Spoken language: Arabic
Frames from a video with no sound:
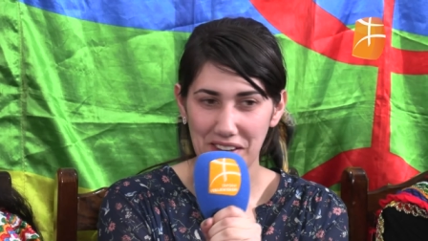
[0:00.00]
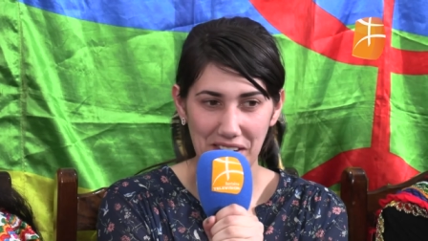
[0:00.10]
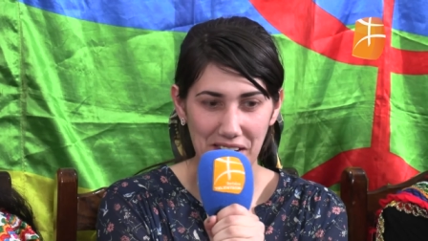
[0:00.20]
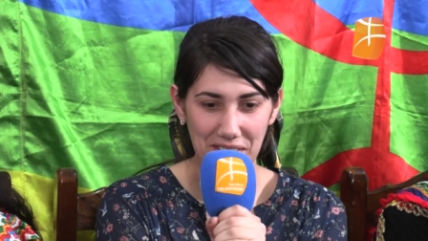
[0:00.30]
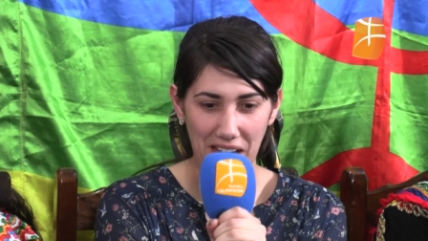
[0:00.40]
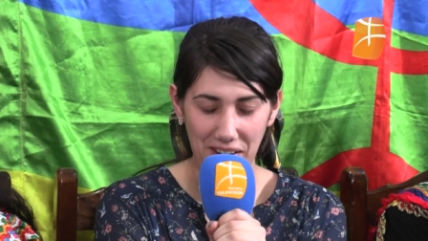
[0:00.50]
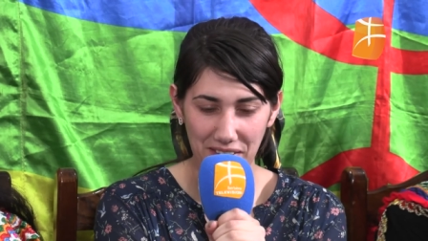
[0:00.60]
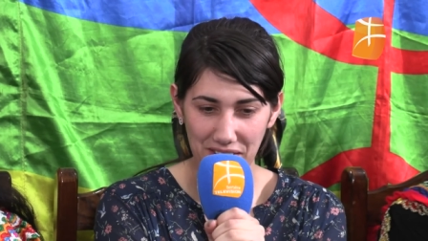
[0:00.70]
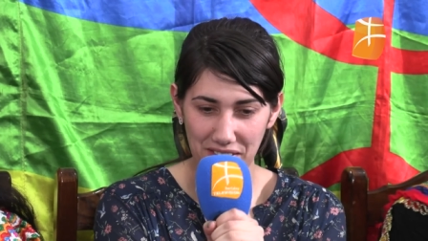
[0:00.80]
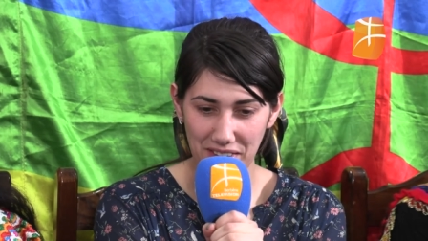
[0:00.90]
انا راني
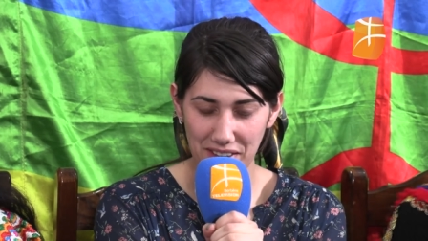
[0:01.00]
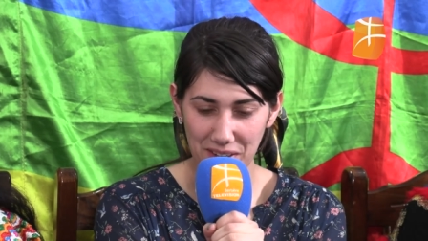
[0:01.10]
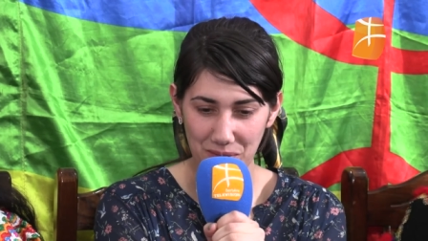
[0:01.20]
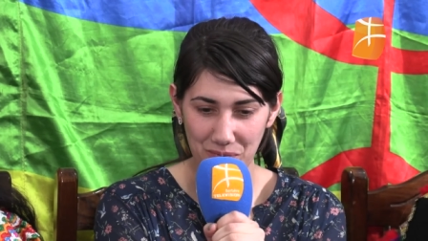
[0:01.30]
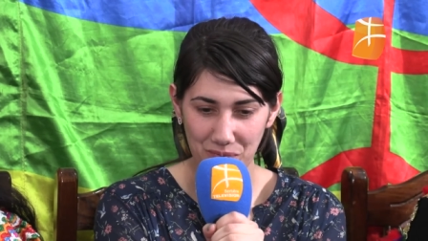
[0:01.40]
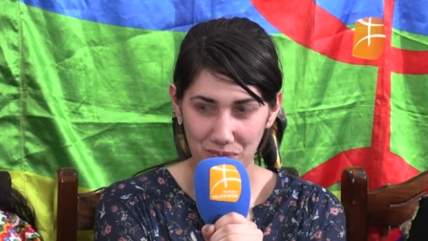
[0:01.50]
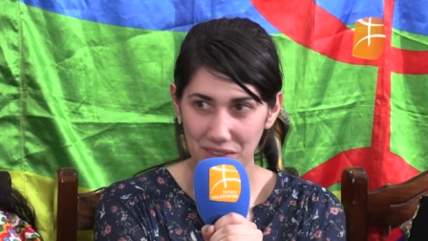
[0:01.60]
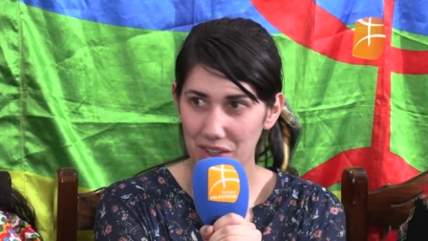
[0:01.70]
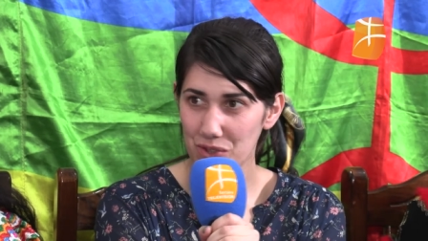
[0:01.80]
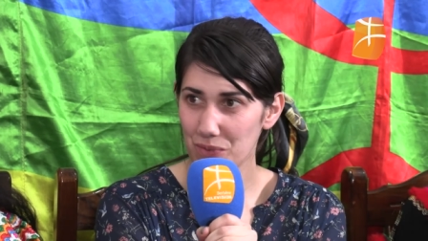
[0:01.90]
ندير شمي اللي
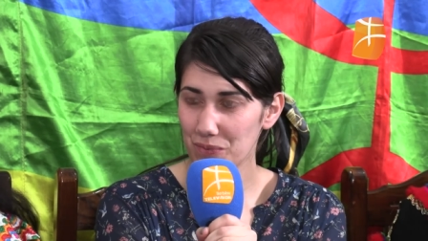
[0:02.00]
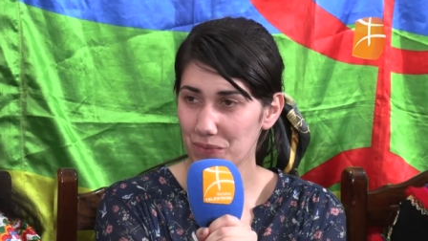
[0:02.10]
بيسيميست